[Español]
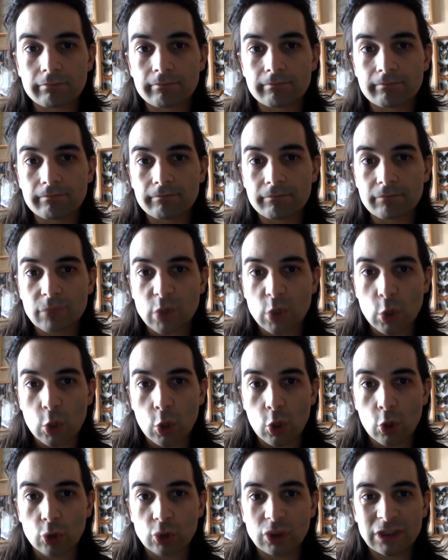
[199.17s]
Mm,
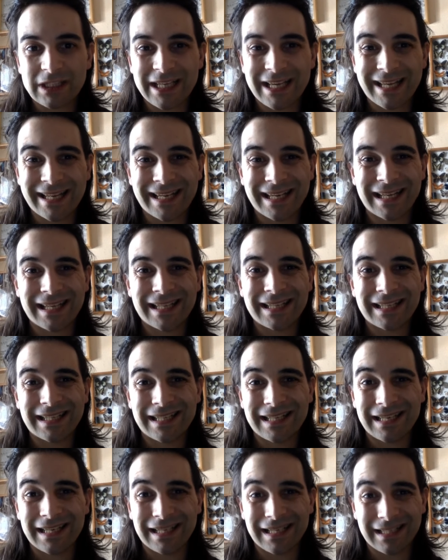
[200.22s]
no tiene
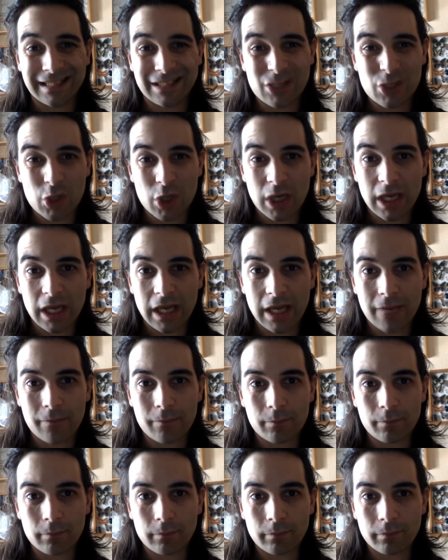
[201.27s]
el, hecho de que...
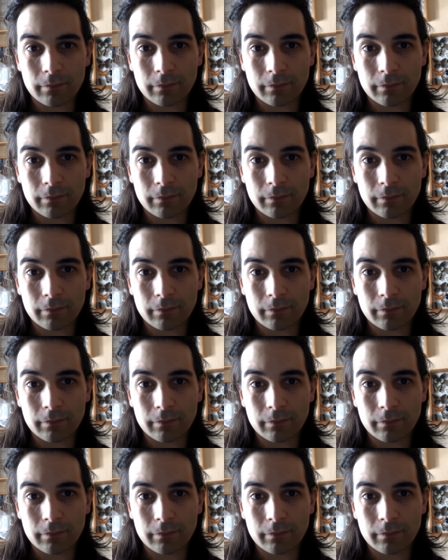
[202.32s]
Mm,